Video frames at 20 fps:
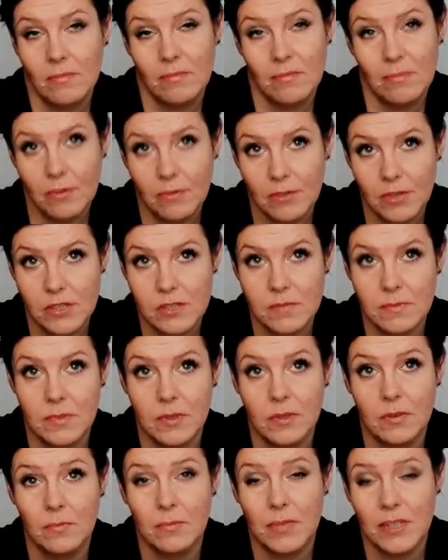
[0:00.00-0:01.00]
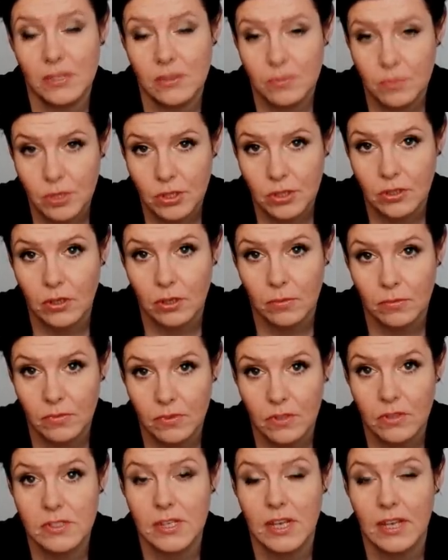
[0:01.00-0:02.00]
powiedzmy, bardzo brzydko
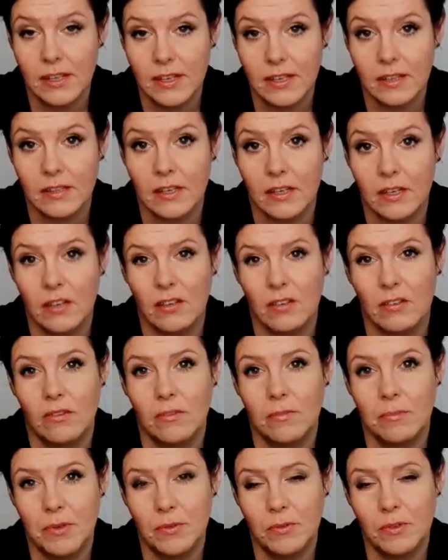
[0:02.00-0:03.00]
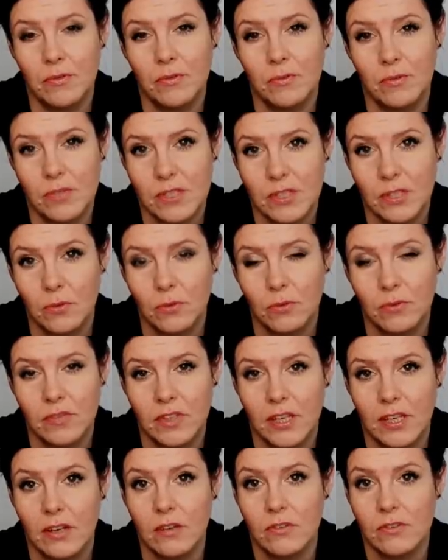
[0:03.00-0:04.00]
mówiąc, ale jednak pełni funkcje
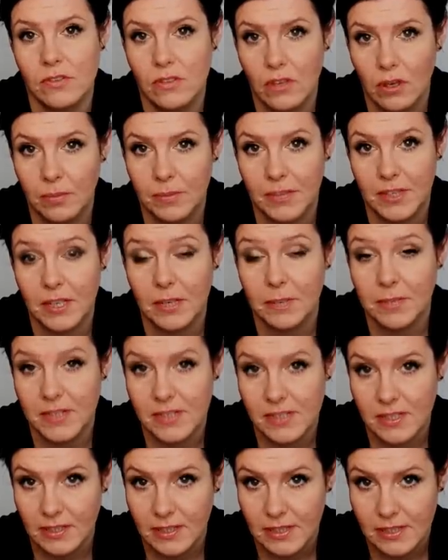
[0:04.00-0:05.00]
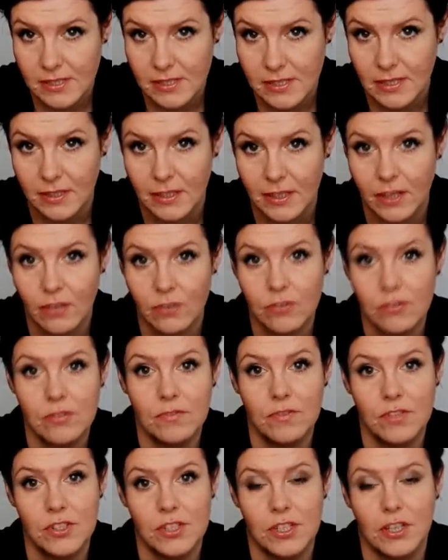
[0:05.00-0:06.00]
głównie ozdobne, reprezentacyjne.
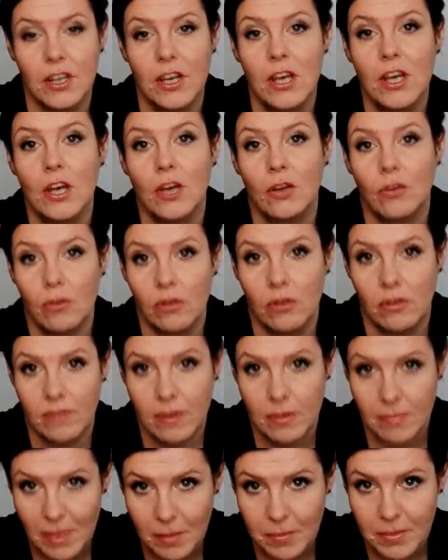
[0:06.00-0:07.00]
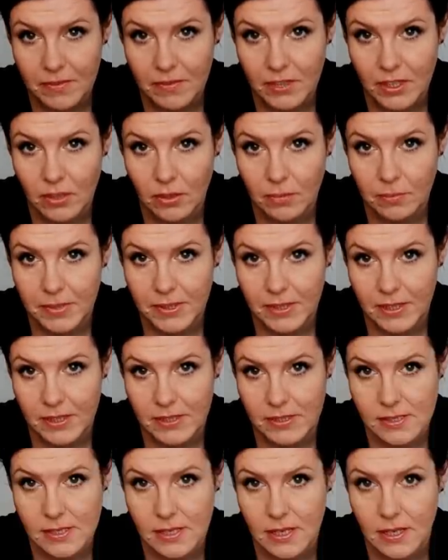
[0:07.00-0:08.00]
Oczywiście królowa ma pewne
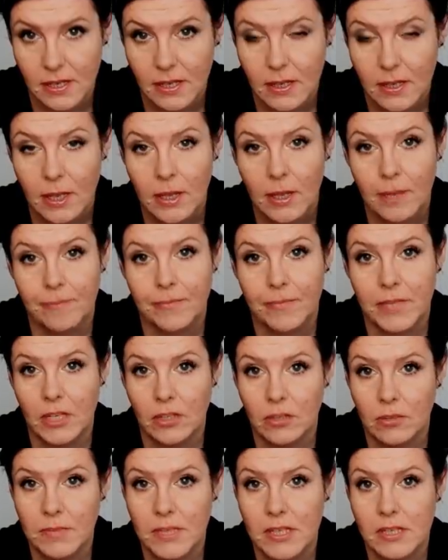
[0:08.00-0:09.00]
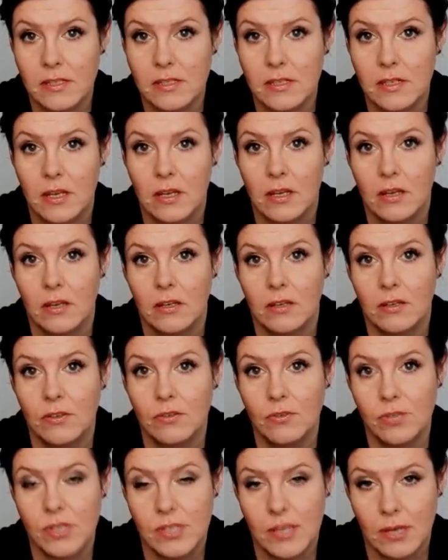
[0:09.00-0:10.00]
kompetencje, natomiast
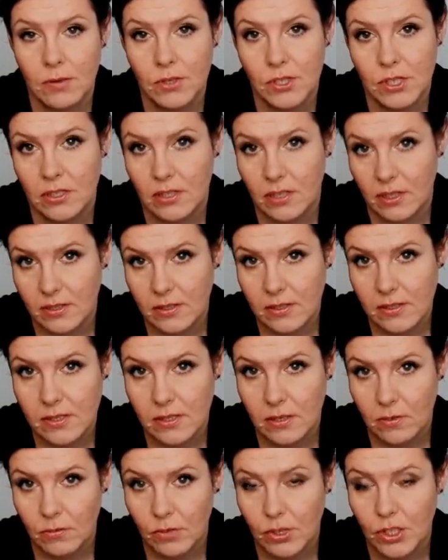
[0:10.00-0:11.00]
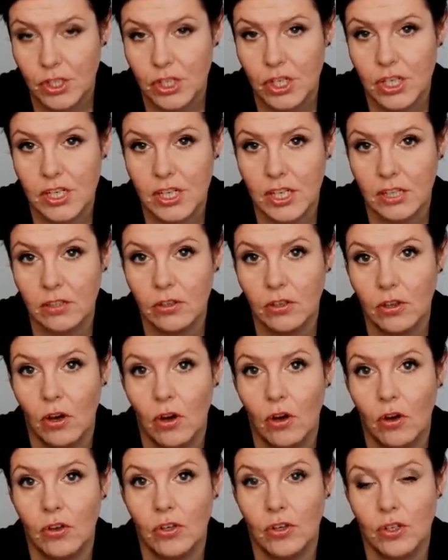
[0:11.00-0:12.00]
już stało się tradycją, że
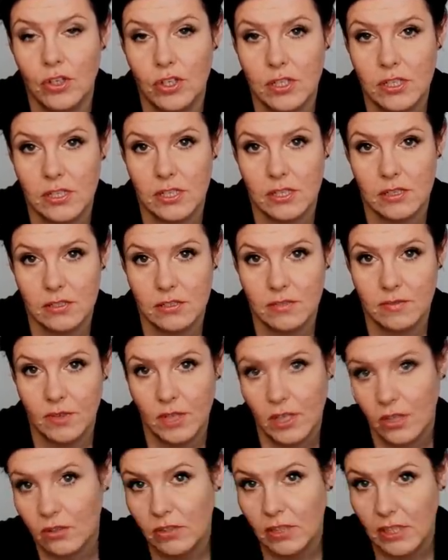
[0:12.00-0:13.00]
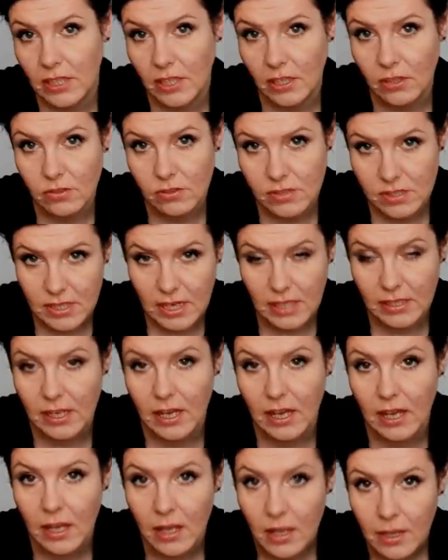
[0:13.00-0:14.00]
rzadko korzysta ze swojego takiego
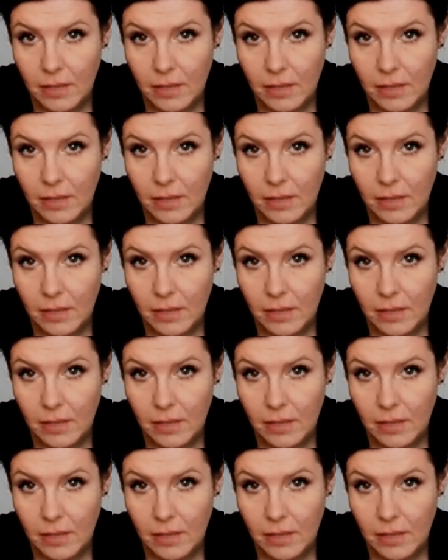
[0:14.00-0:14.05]
zdania